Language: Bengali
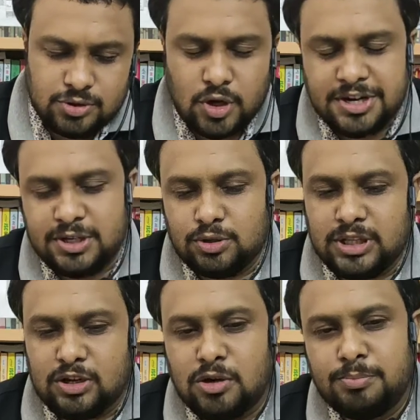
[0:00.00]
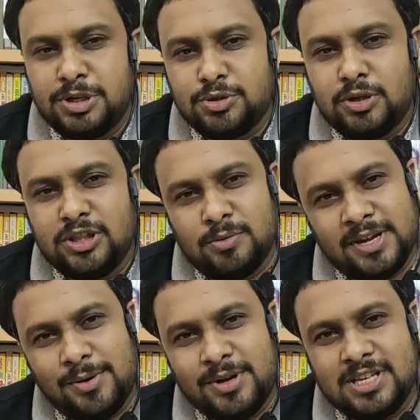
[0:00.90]
ছয়টি অধ্যায় কমপ্লিট করলে
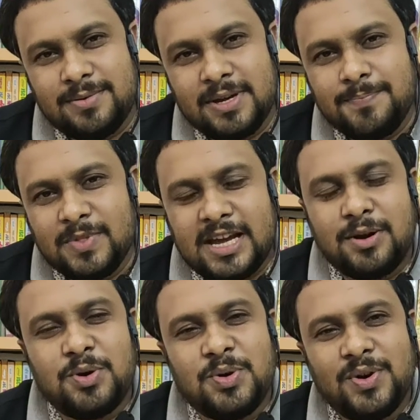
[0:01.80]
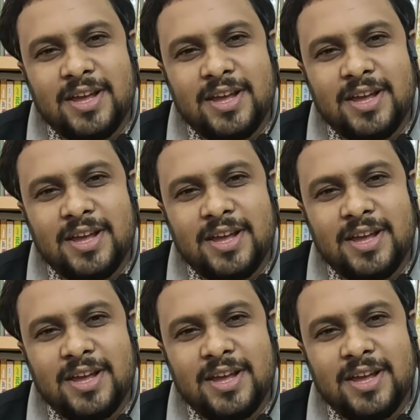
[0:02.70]
তোমাকে হয়ে যাবে কারণ